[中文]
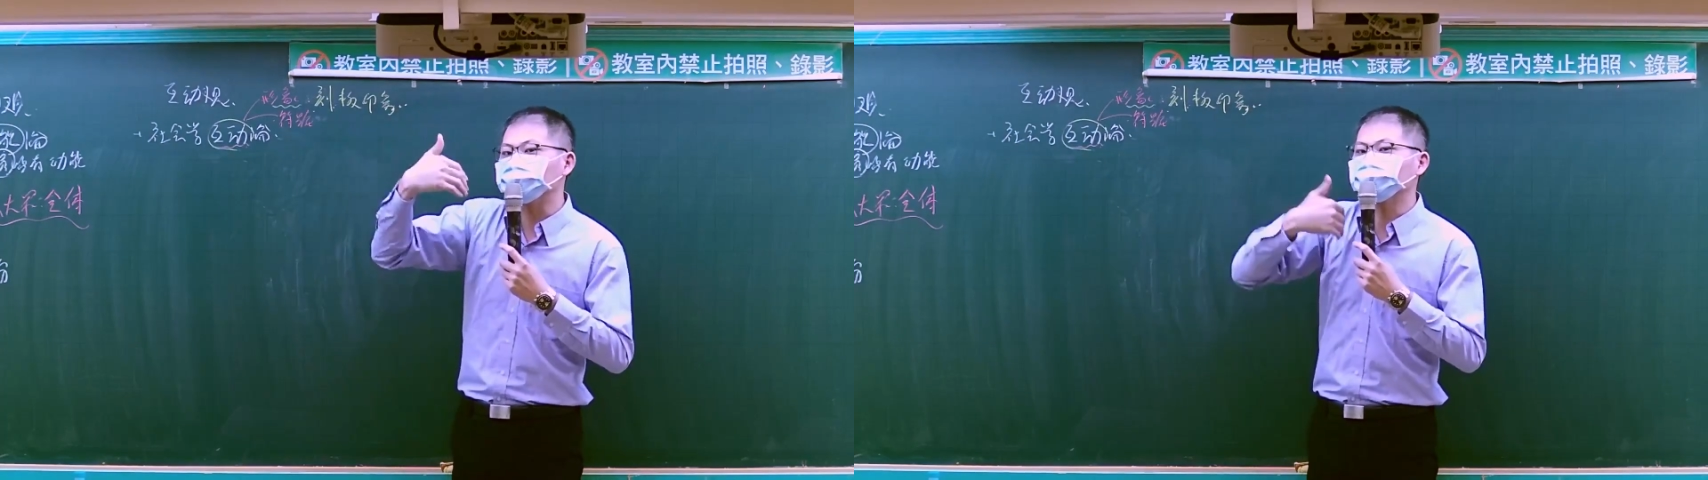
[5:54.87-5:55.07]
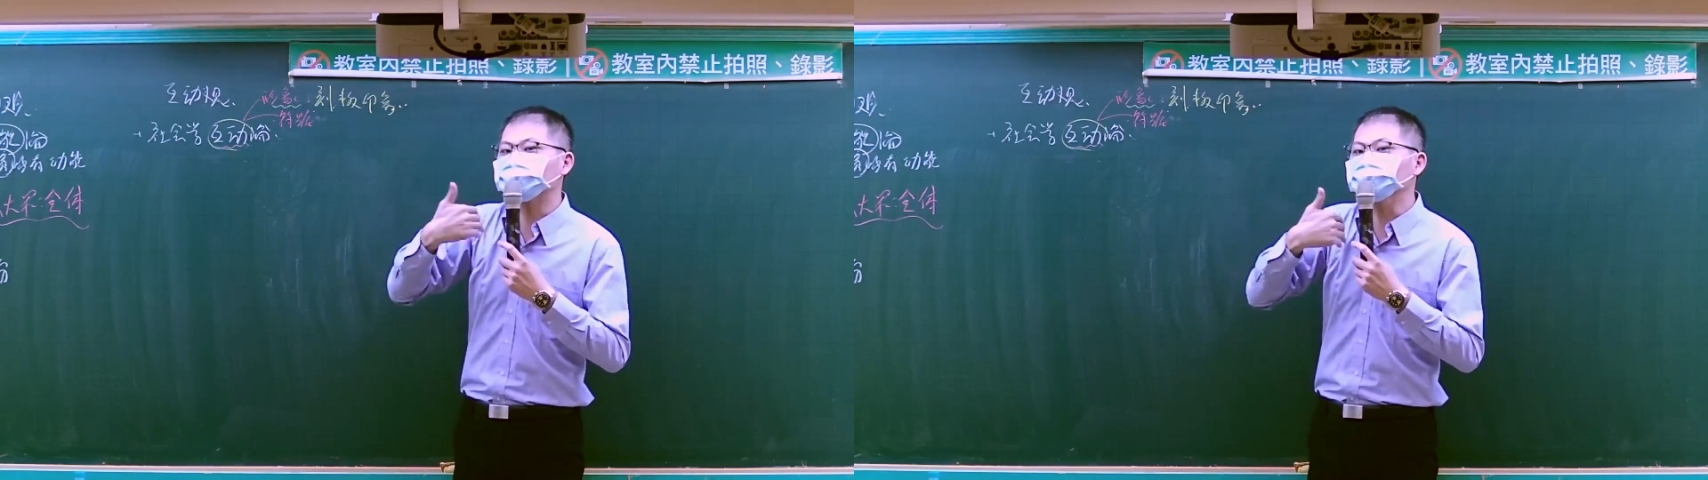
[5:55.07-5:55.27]

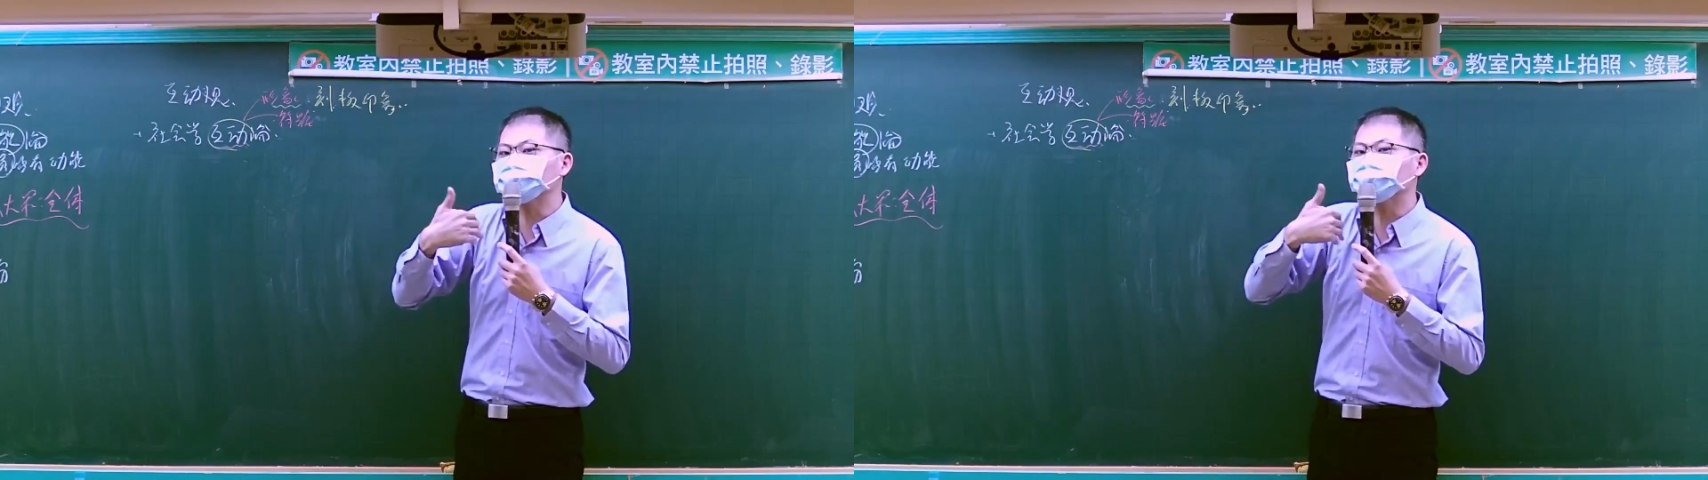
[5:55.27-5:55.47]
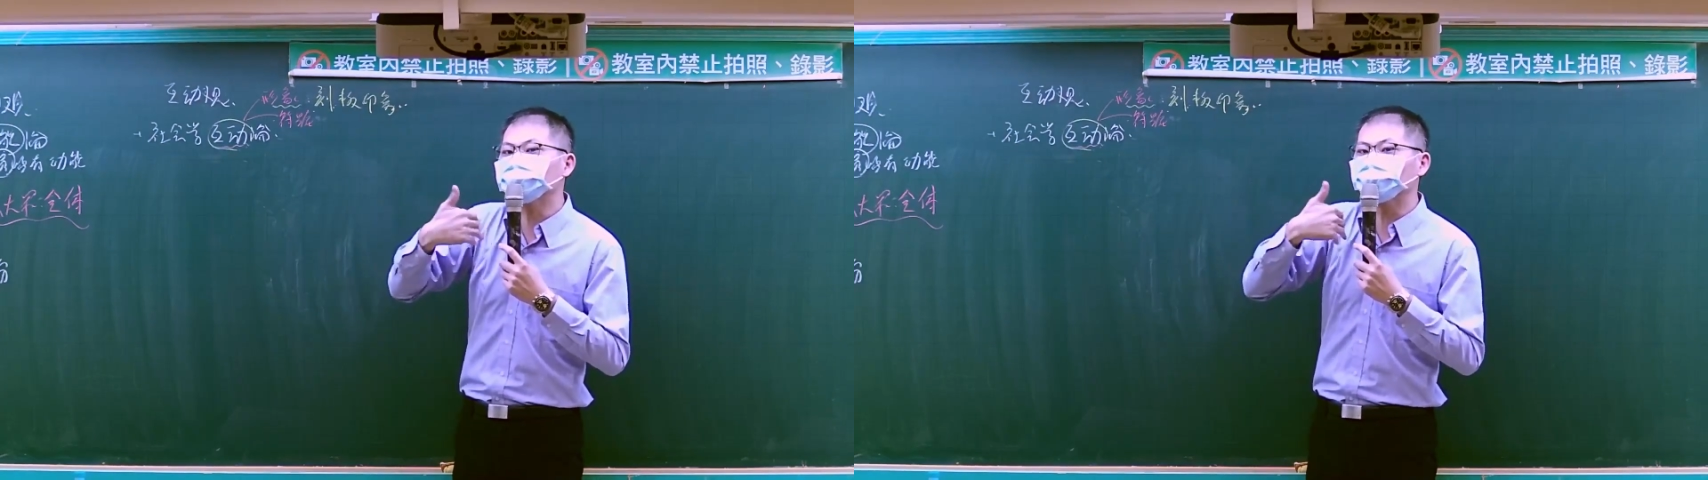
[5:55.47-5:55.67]
己
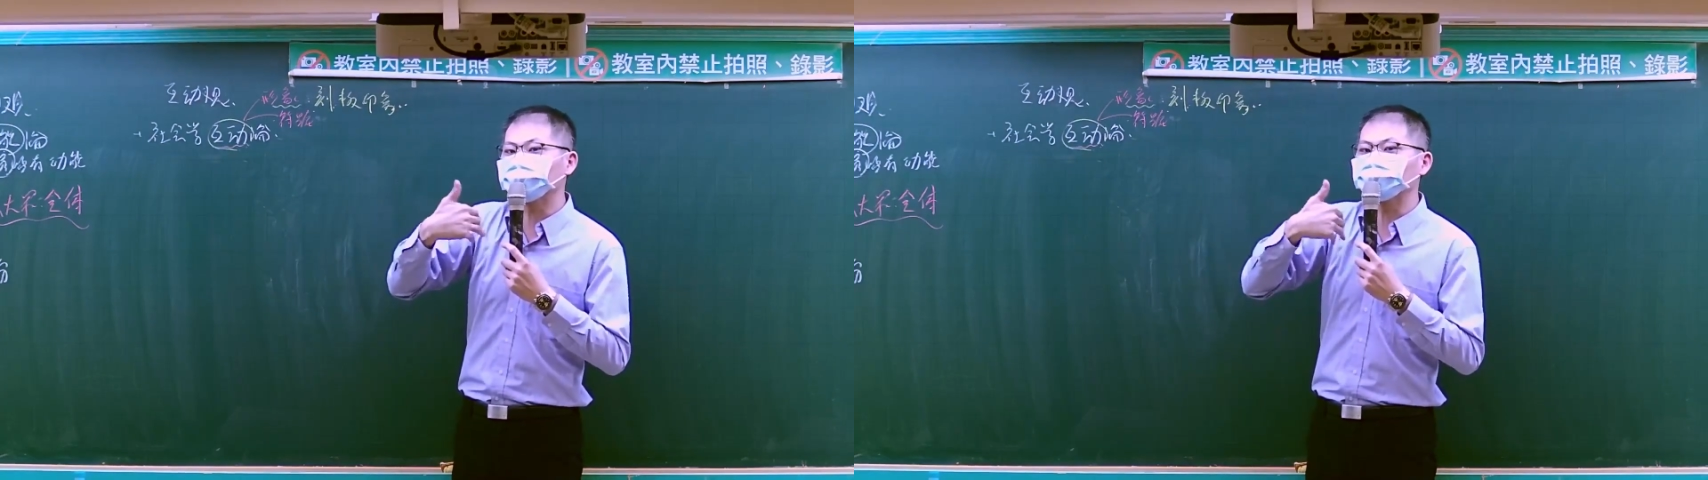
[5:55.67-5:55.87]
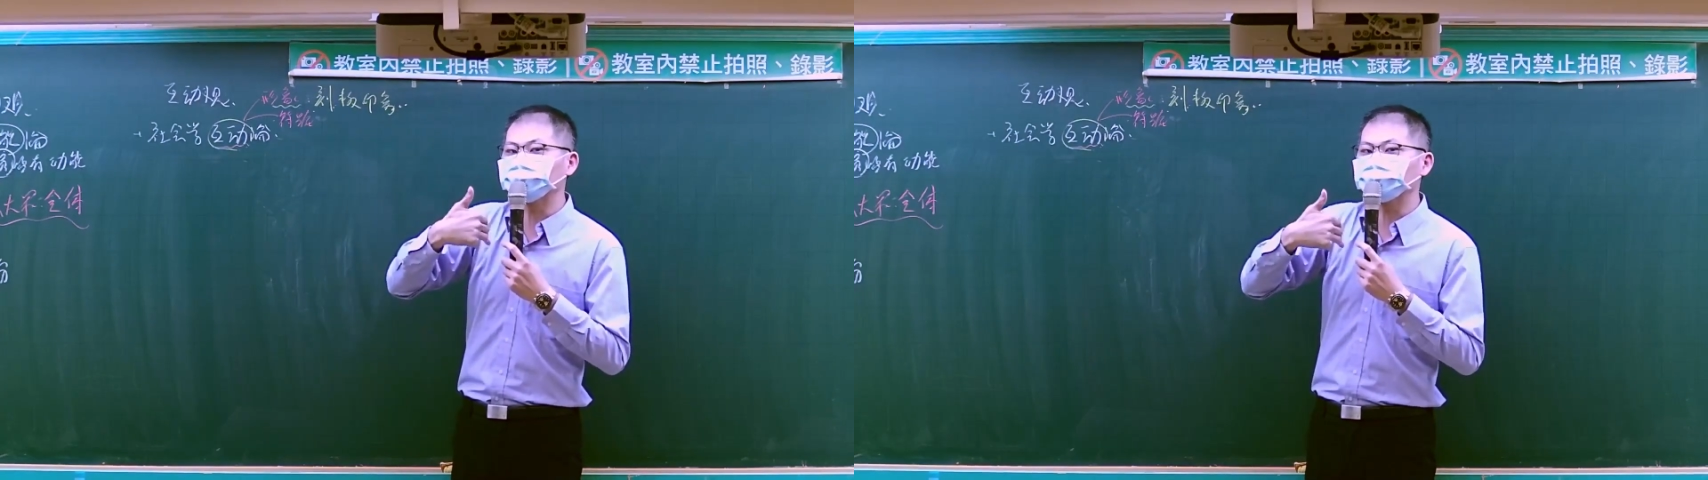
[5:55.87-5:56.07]
亲身
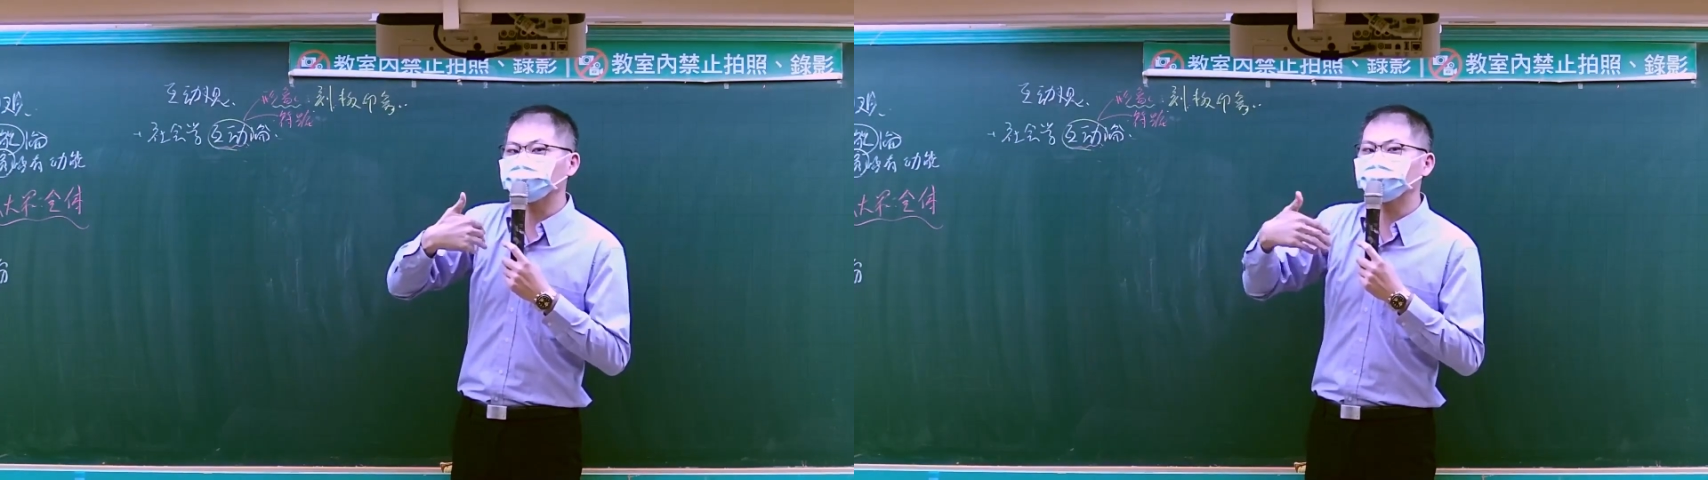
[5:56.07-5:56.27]
获得的，